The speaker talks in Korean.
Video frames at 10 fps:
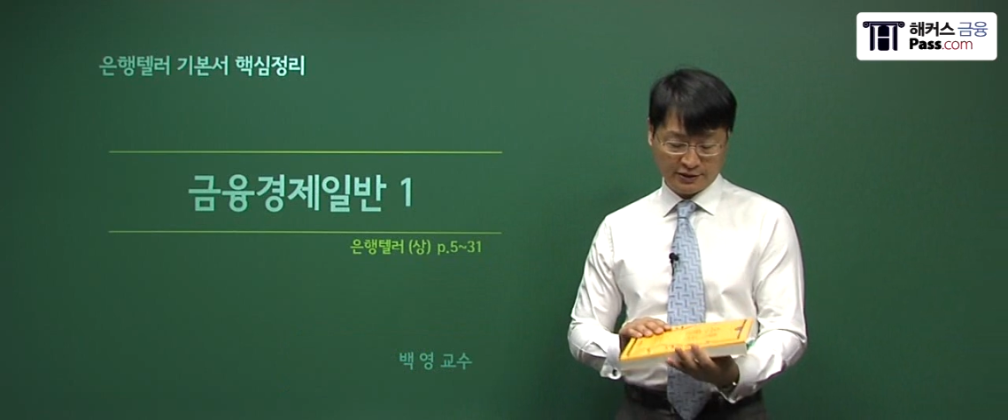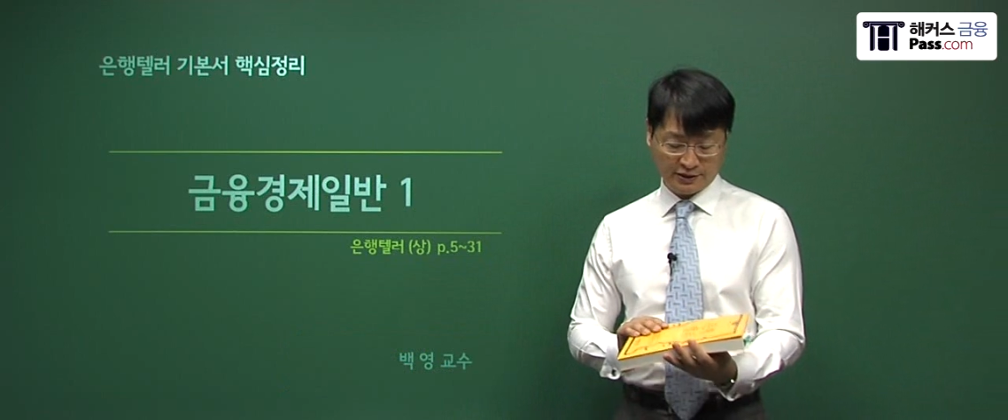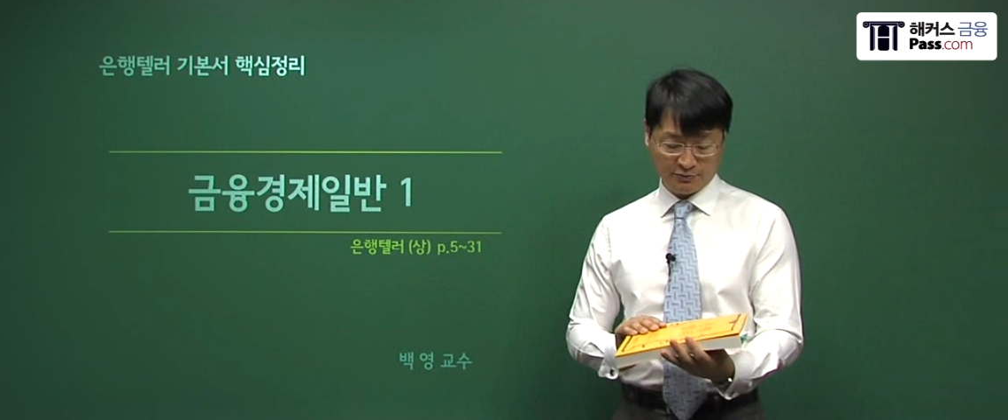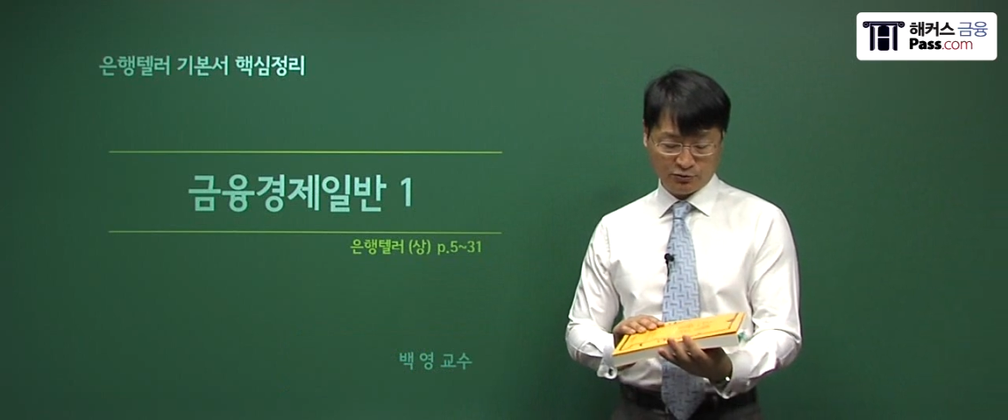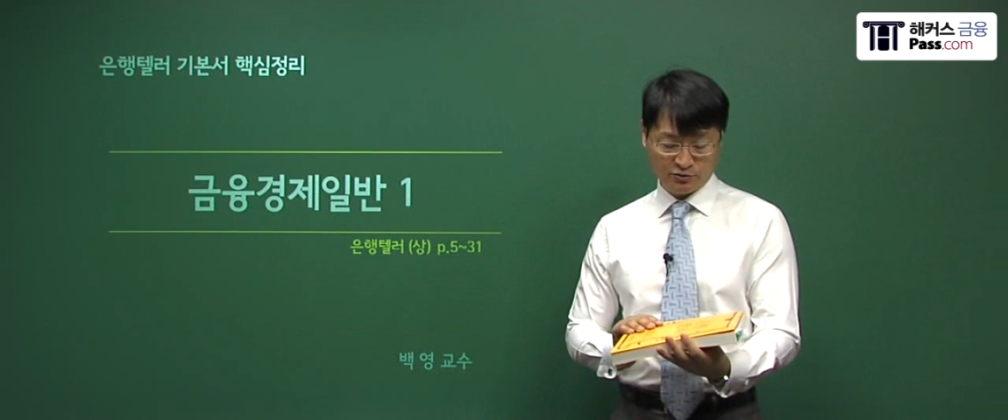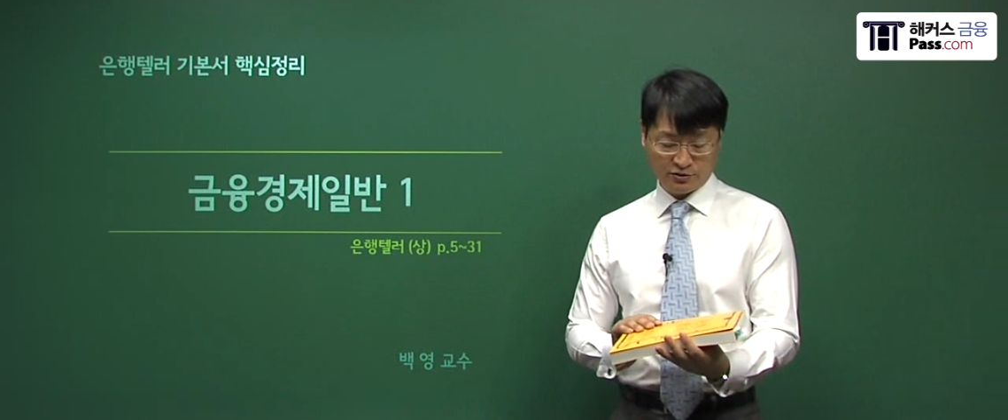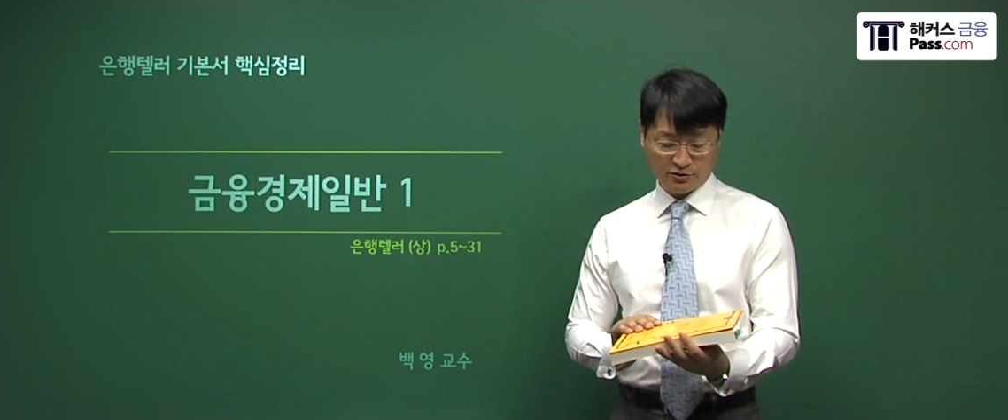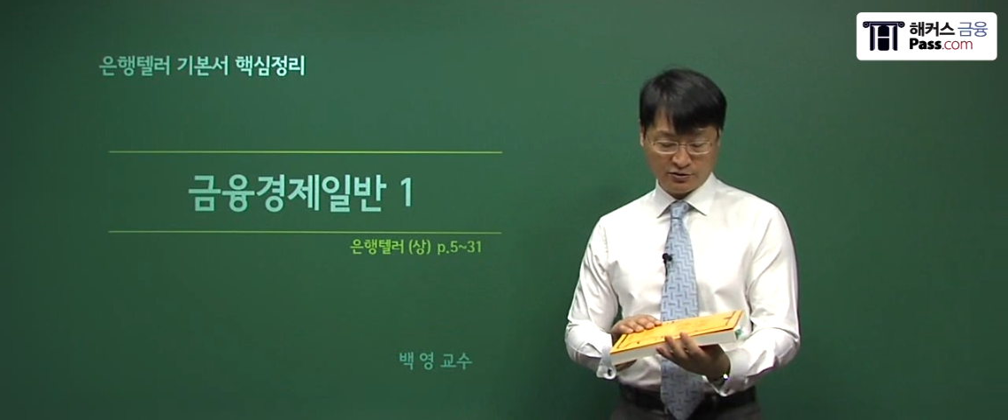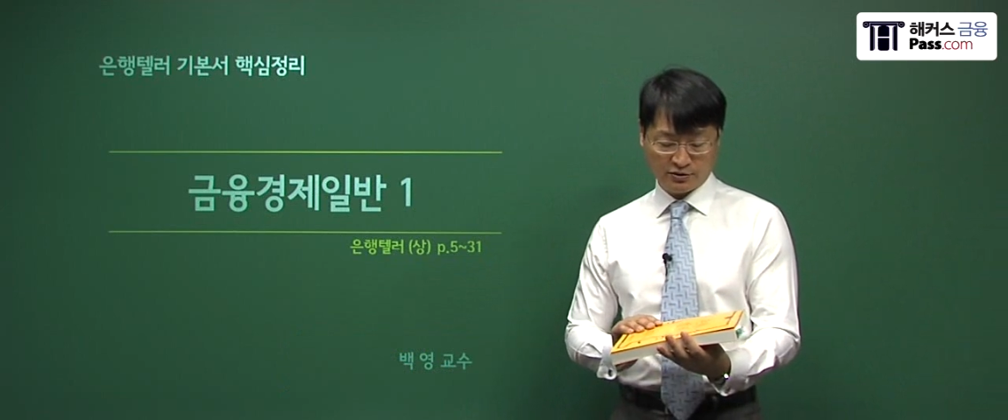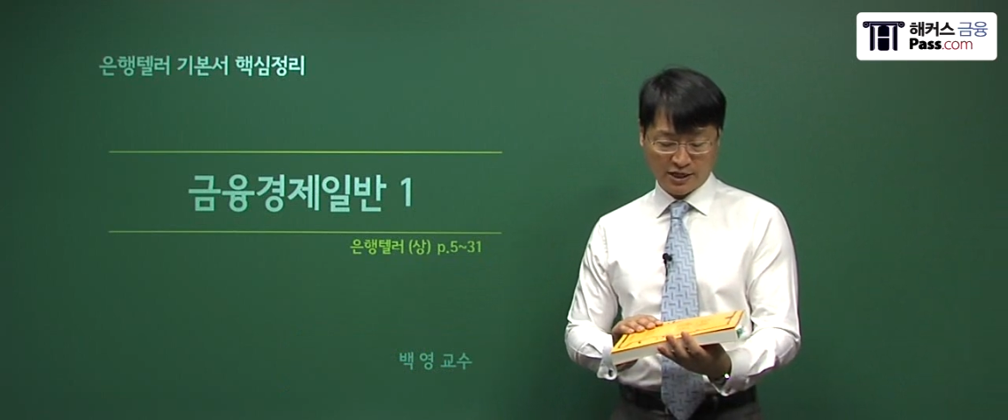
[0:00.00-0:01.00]

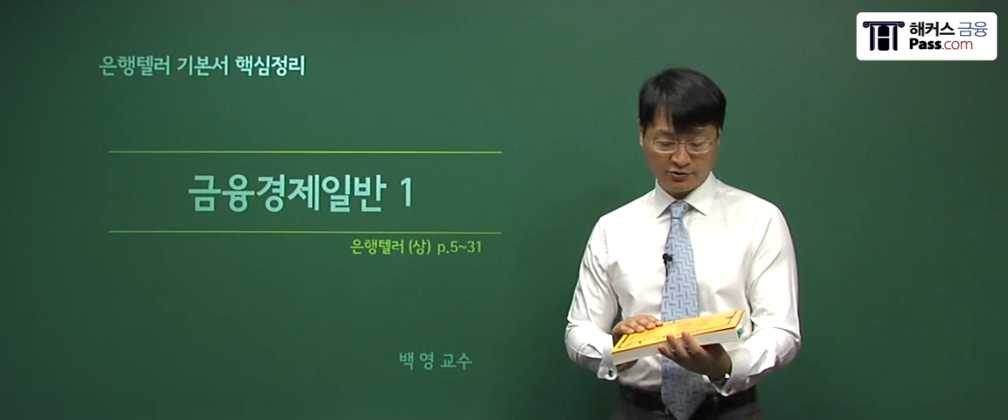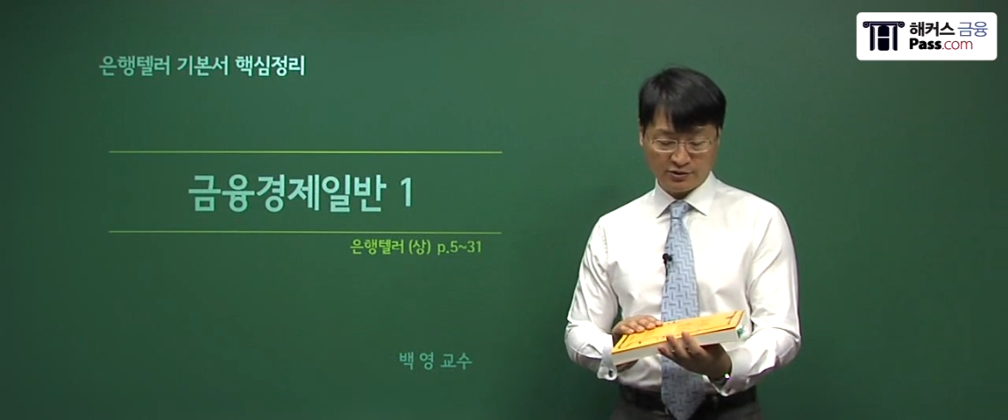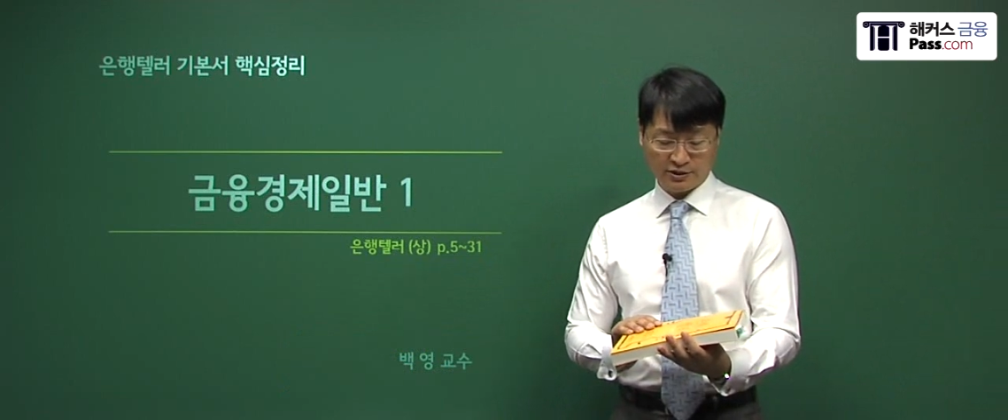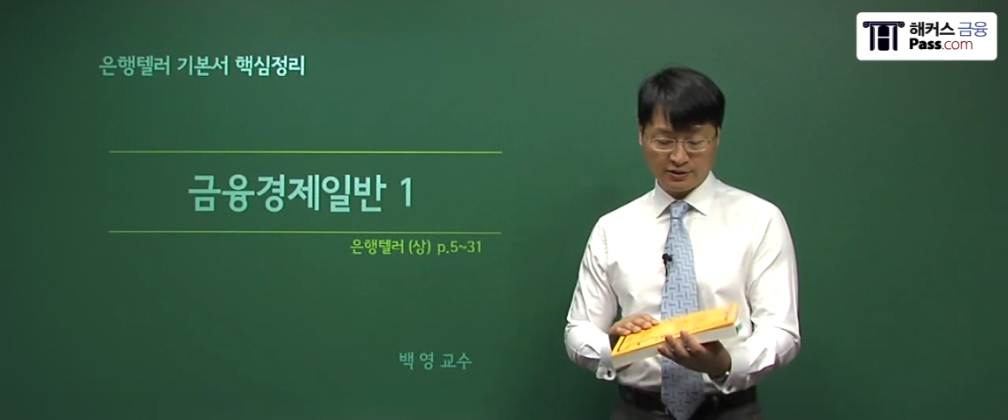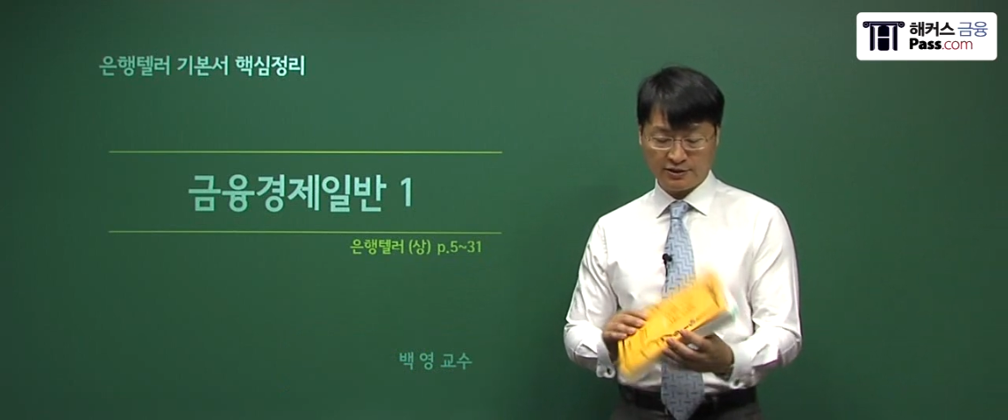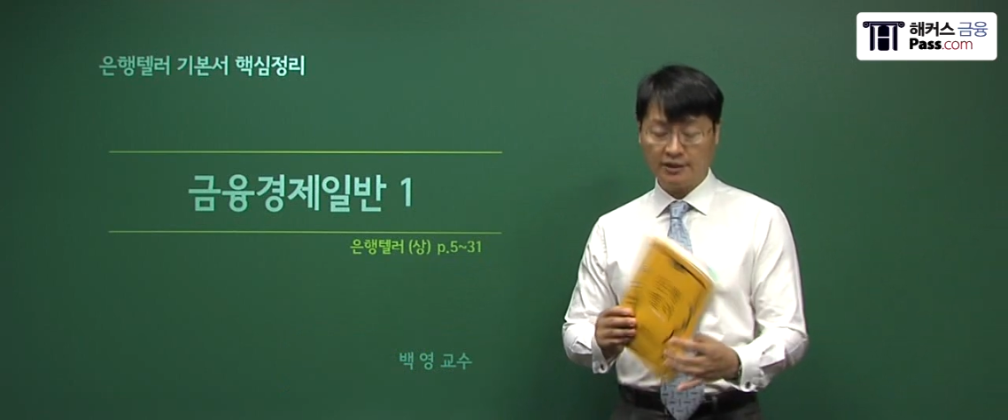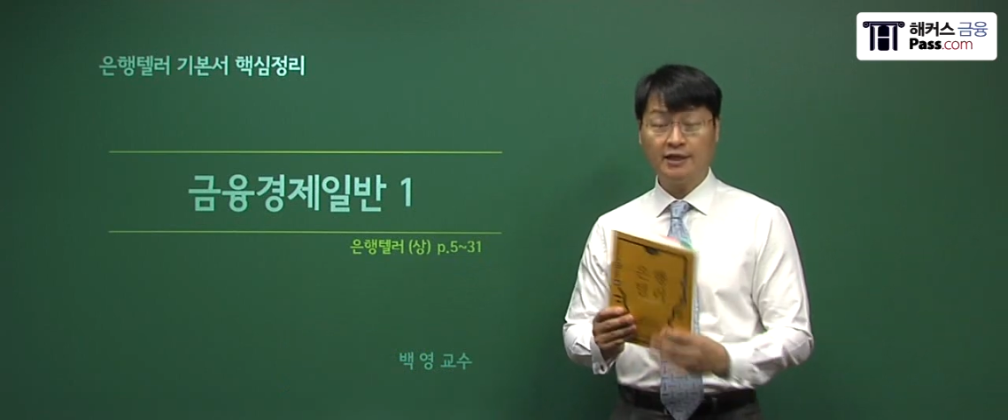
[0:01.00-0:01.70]
기본서 강좌는